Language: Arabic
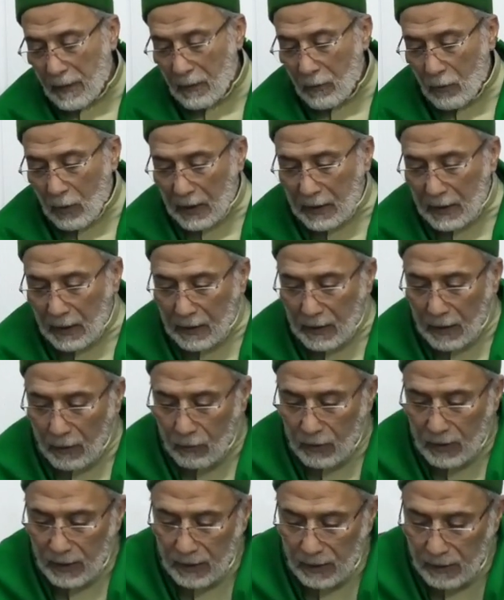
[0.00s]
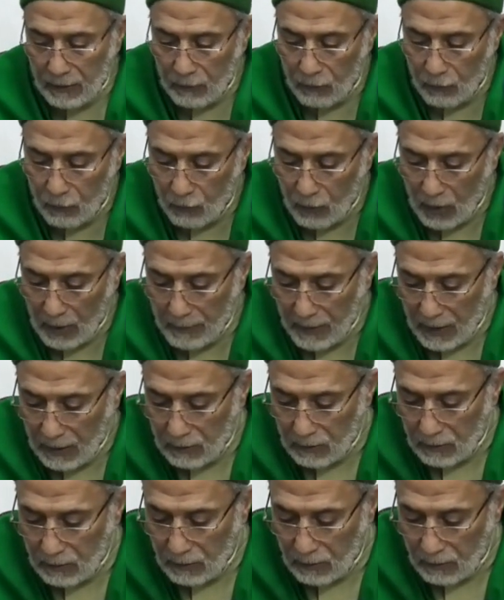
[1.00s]
وكقولي ومن
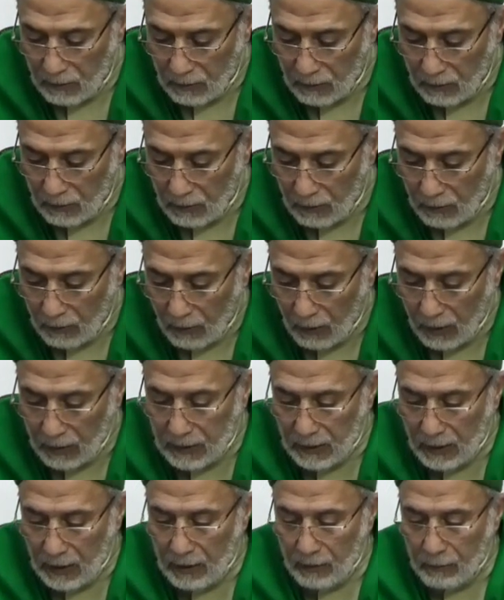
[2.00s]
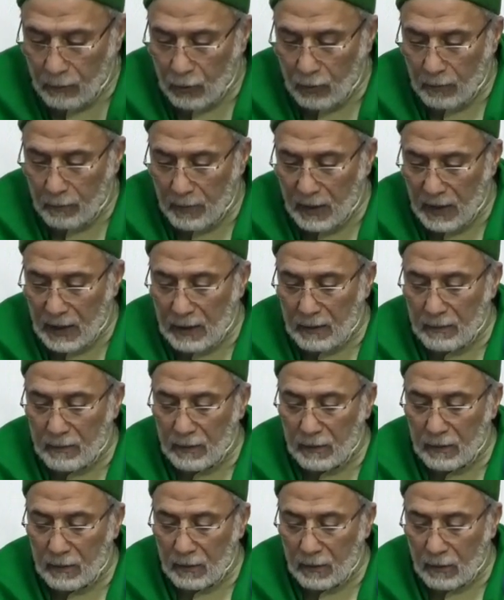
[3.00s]
قتل
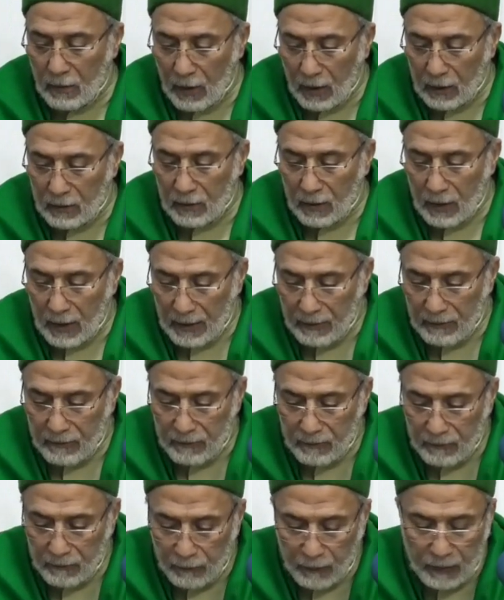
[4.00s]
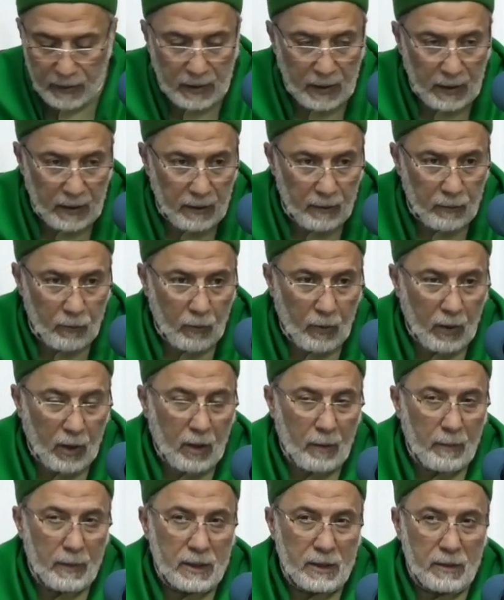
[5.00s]
مؤمنا خطأ فتحرير
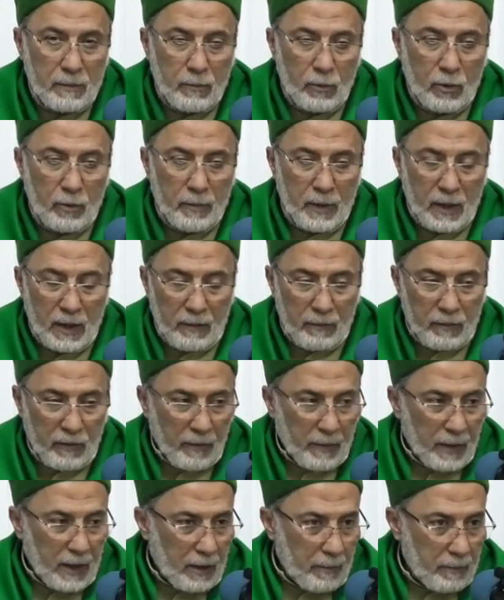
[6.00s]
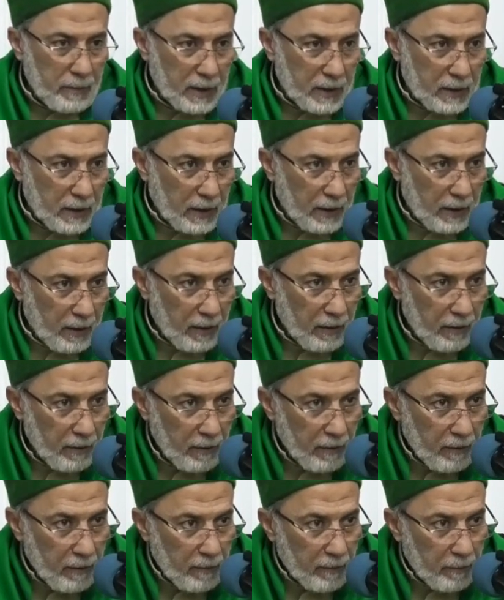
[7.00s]
رقبة مؤمنة فبدأ إيه؟
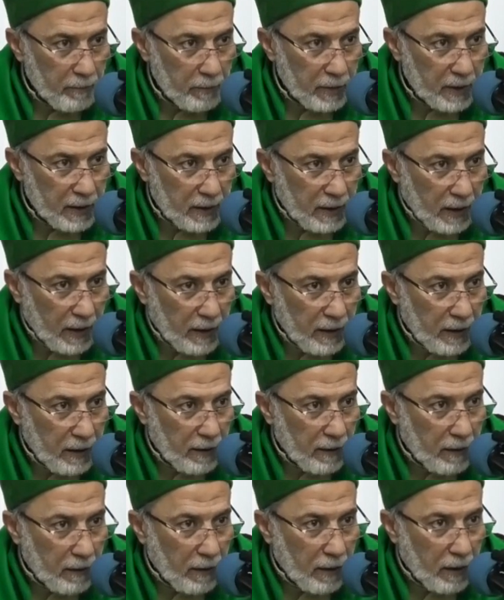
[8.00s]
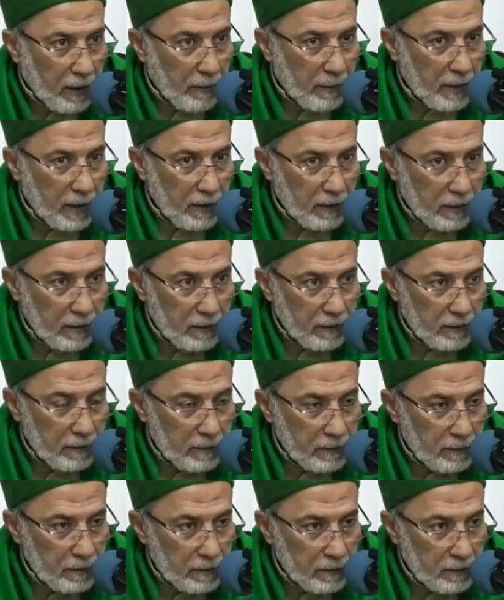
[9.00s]
بالتحرير الرقبة
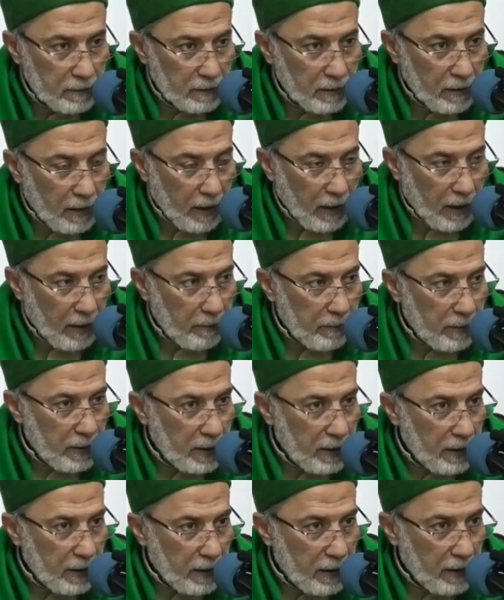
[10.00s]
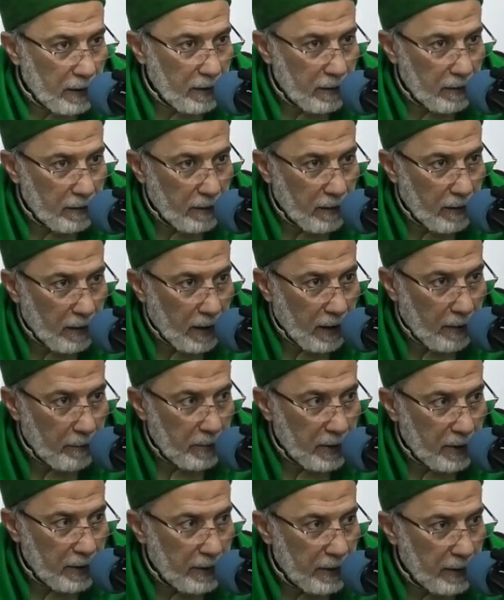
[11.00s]
قبل ايه
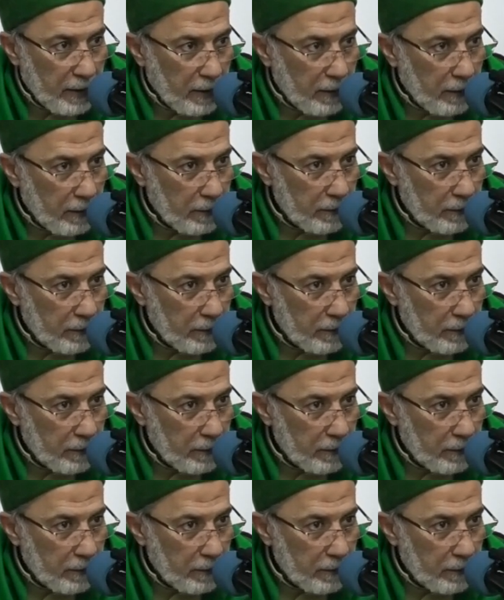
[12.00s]
قبل الدية